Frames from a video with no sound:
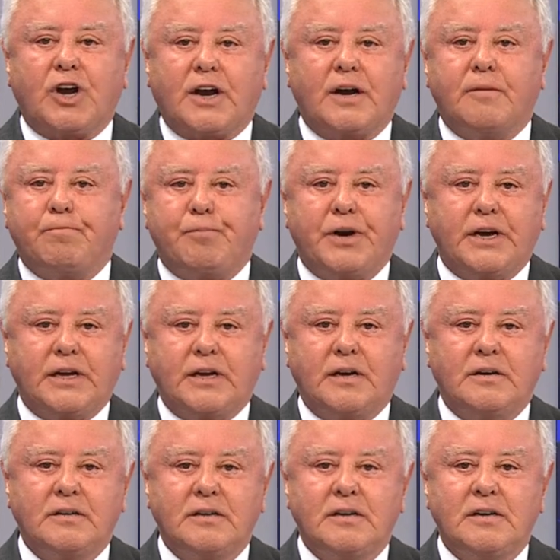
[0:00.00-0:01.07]
a campanha.
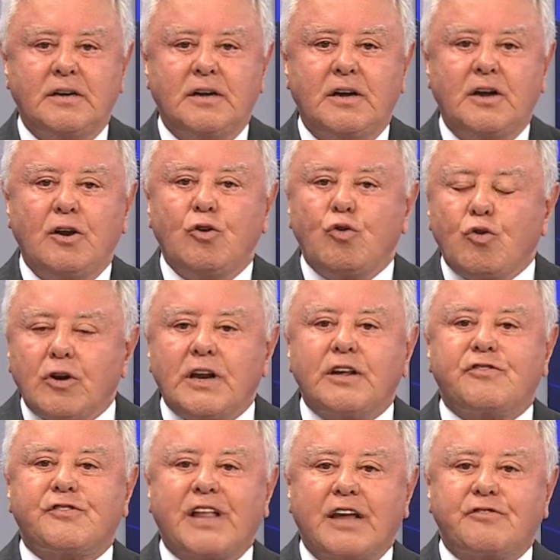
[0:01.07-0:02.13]
Lula
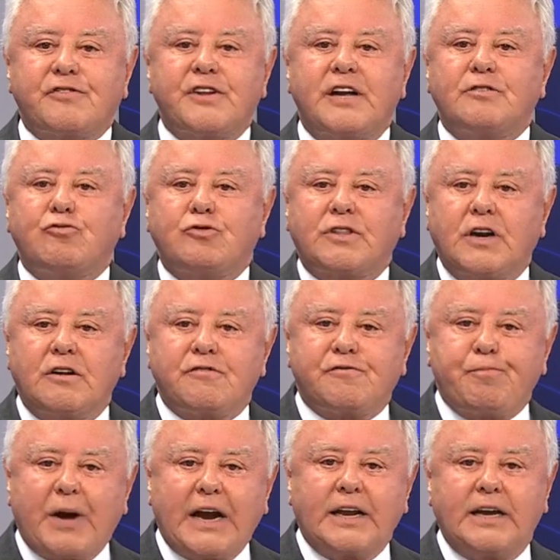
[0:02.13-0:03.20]
está sendo
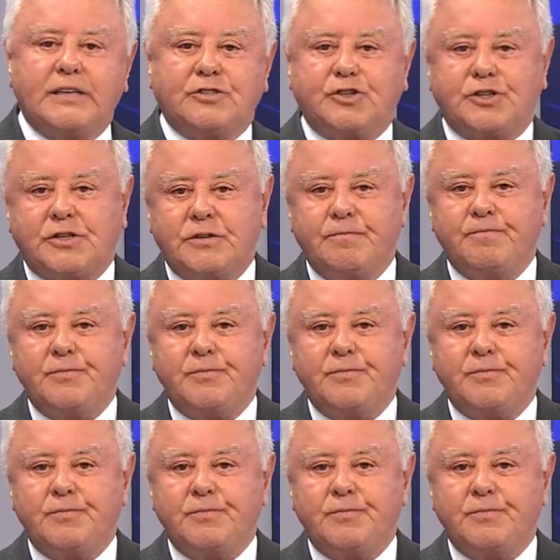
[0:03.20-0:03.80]
transparente.